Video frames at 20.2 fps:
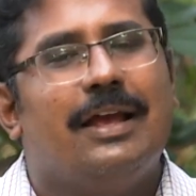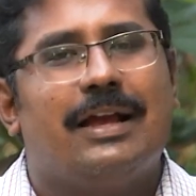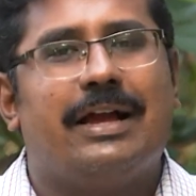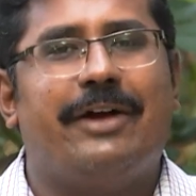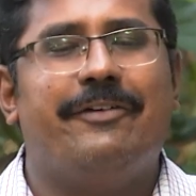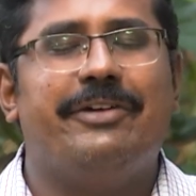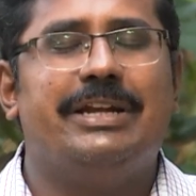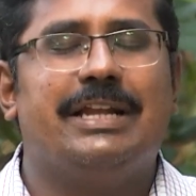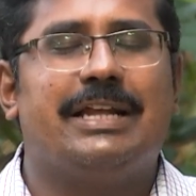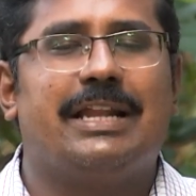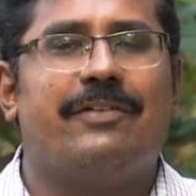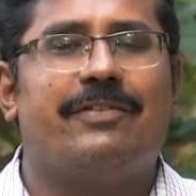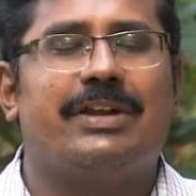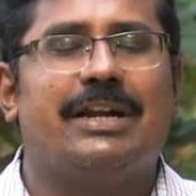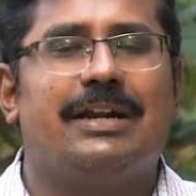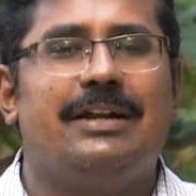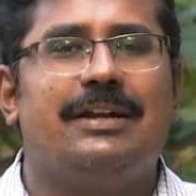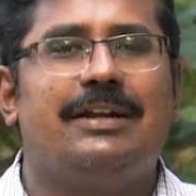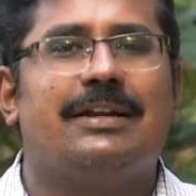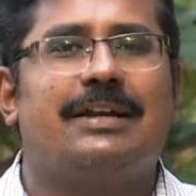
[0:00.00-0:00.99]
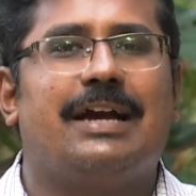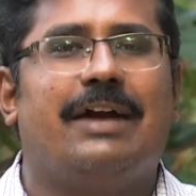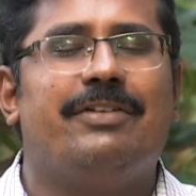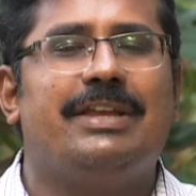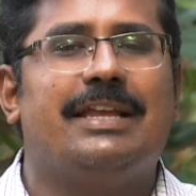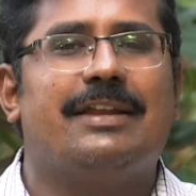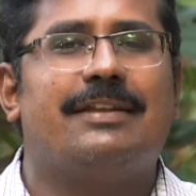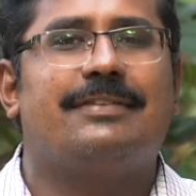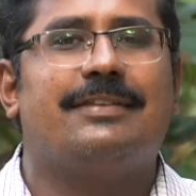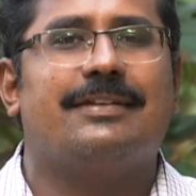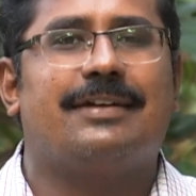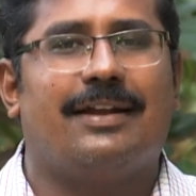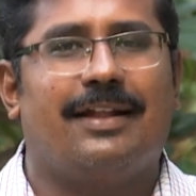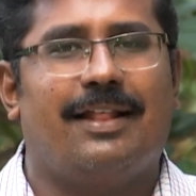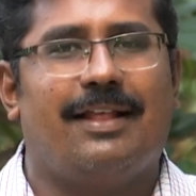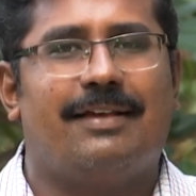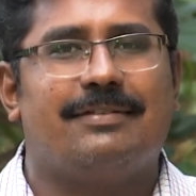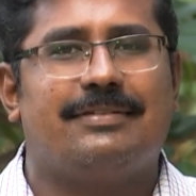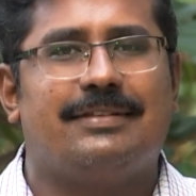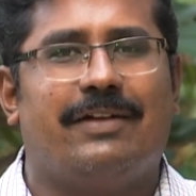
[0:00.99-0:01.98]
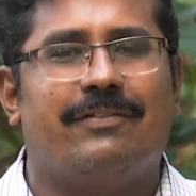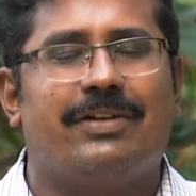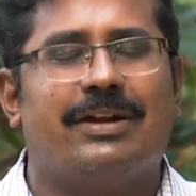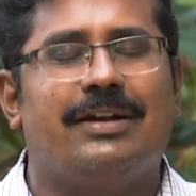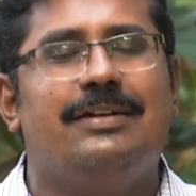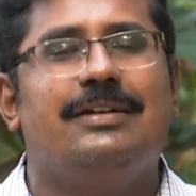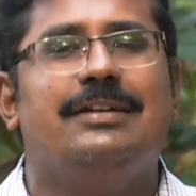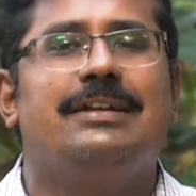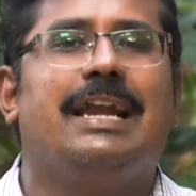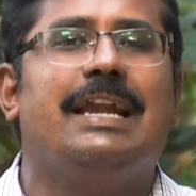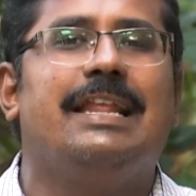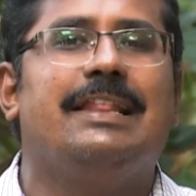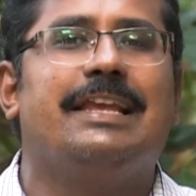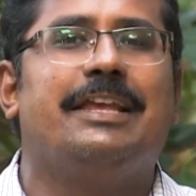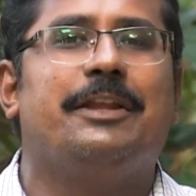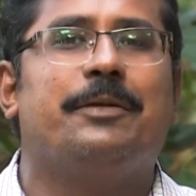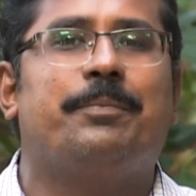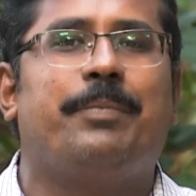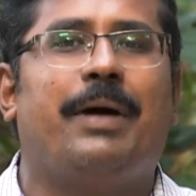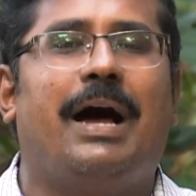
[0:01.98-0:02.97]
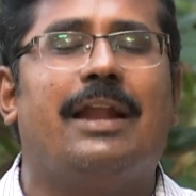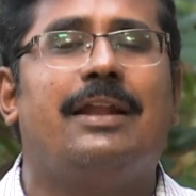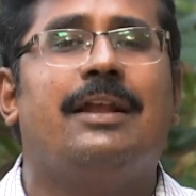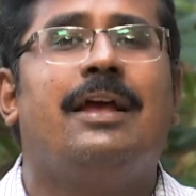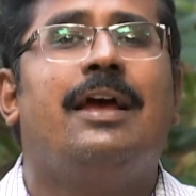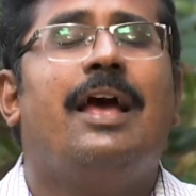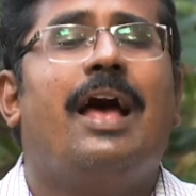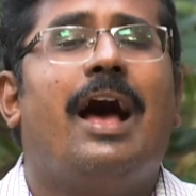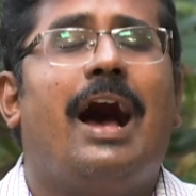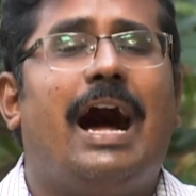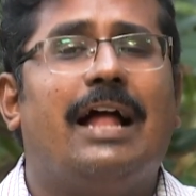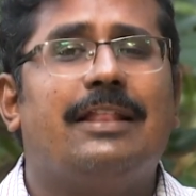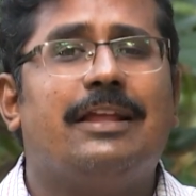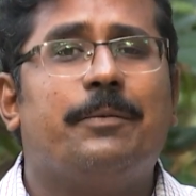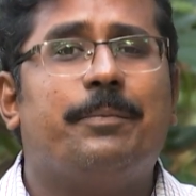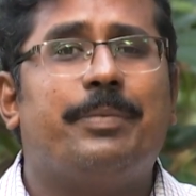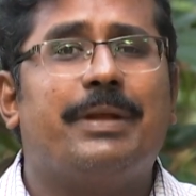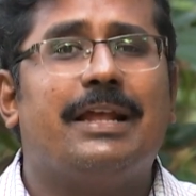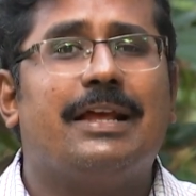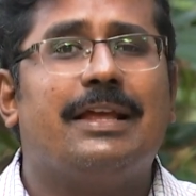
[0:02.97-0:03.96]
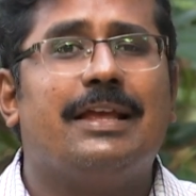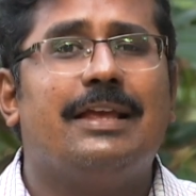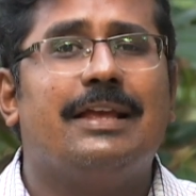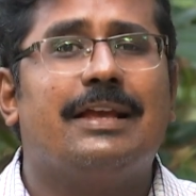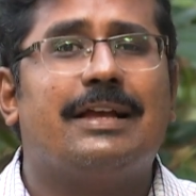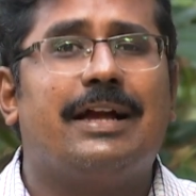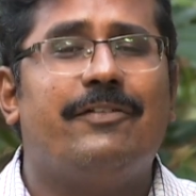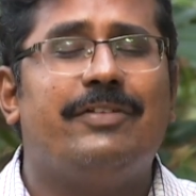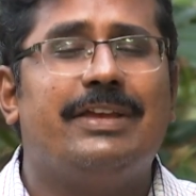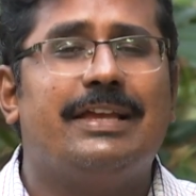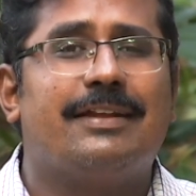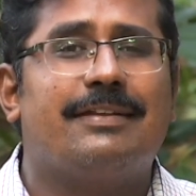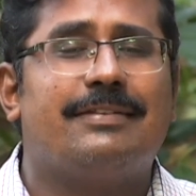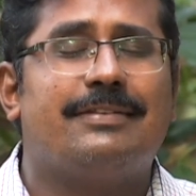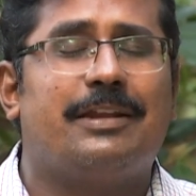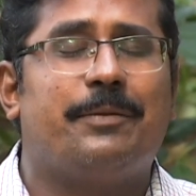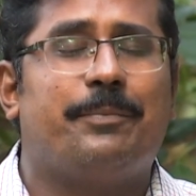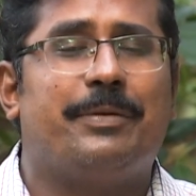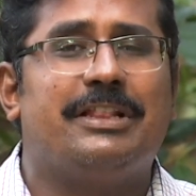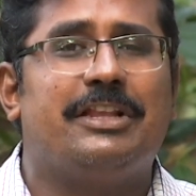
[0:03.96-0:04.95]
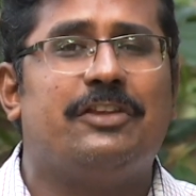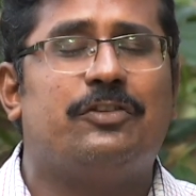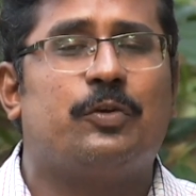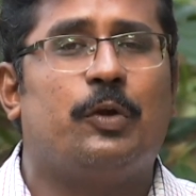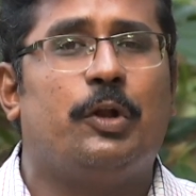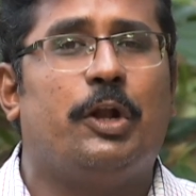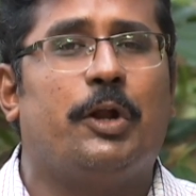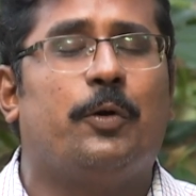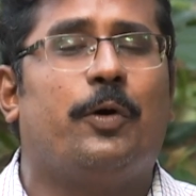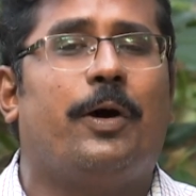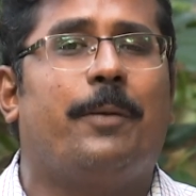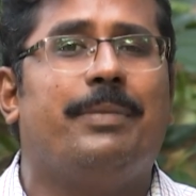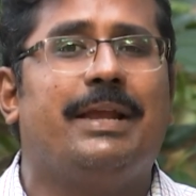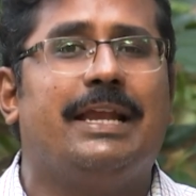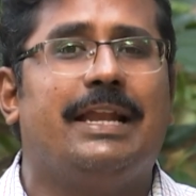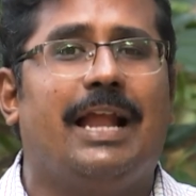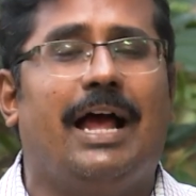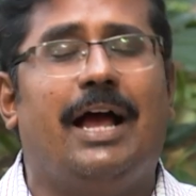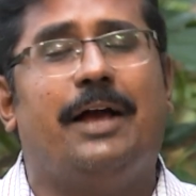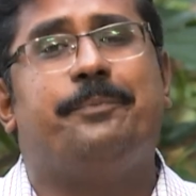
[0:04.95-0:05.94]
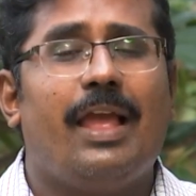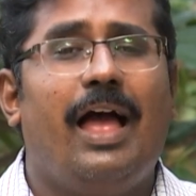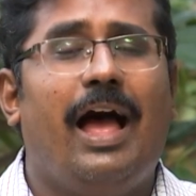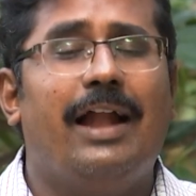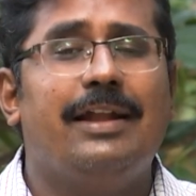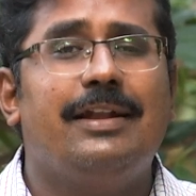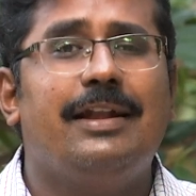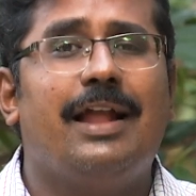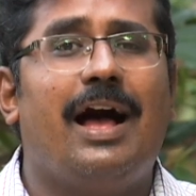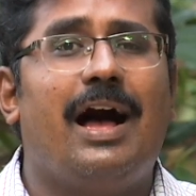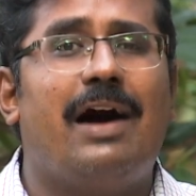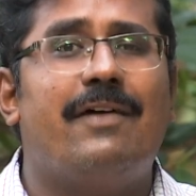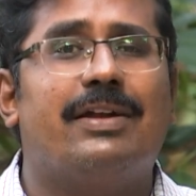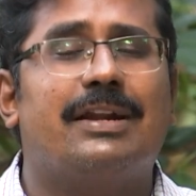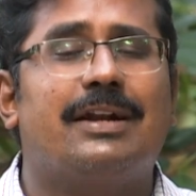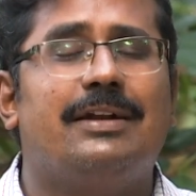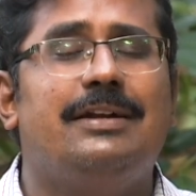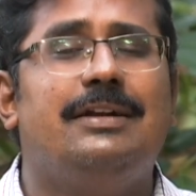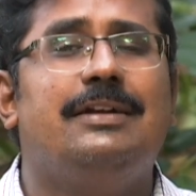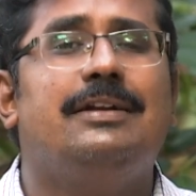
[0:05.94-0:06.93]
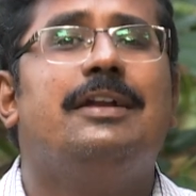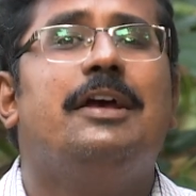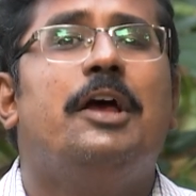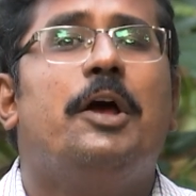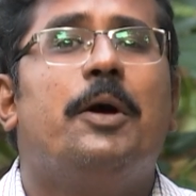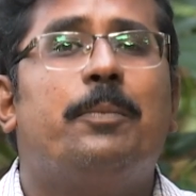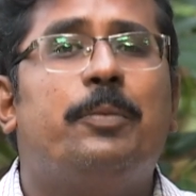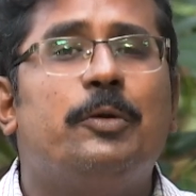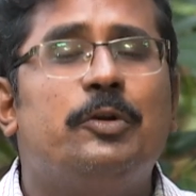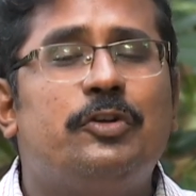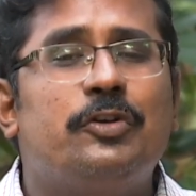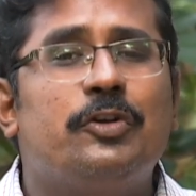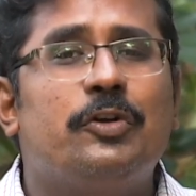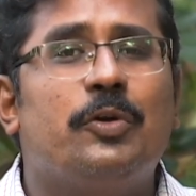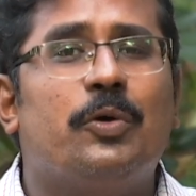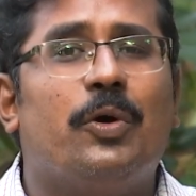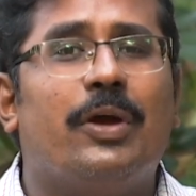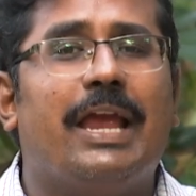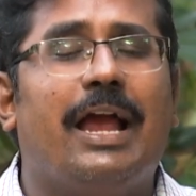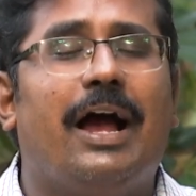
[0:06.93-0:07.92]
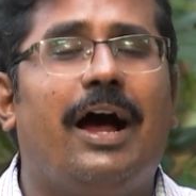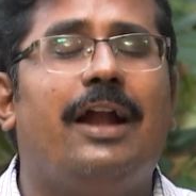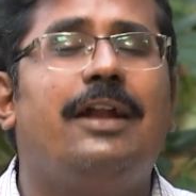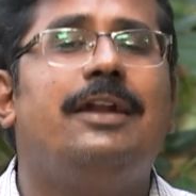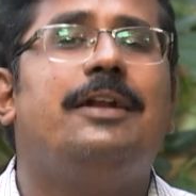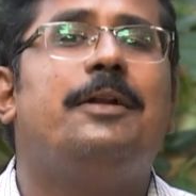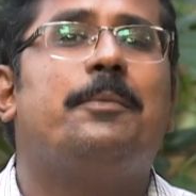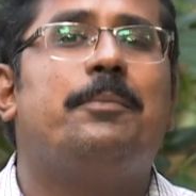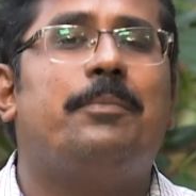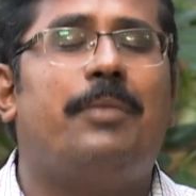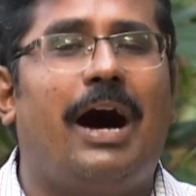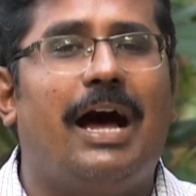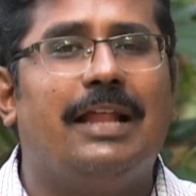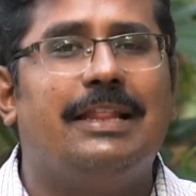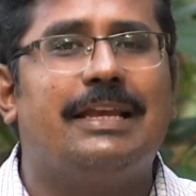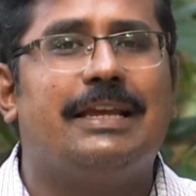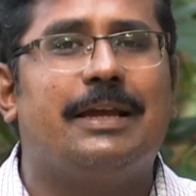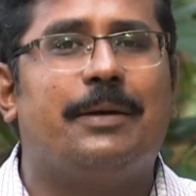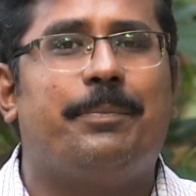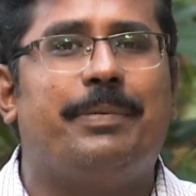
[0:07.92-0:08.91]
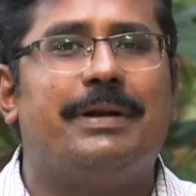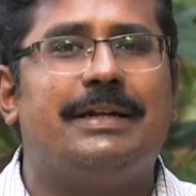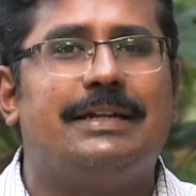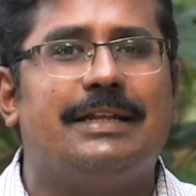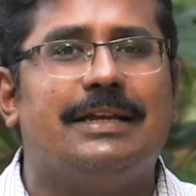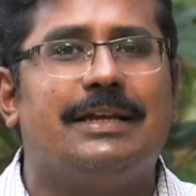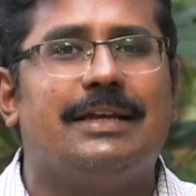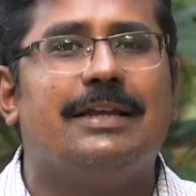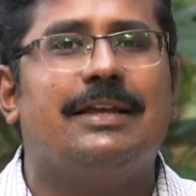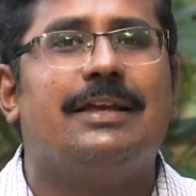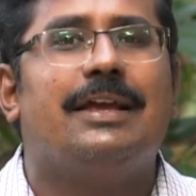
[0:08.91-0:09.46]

கவிஞர் அவர்கள் கவியரசு கண்ணதாசன் அவர்கள் எழுதியிருப்பார் அதன் பிறகு கவியரசரை பற்றி சொல்லணும் அப்படின்னா அண்ணா அவர்கள் புற்றுநோயால் பாதிக்கப்பட்டு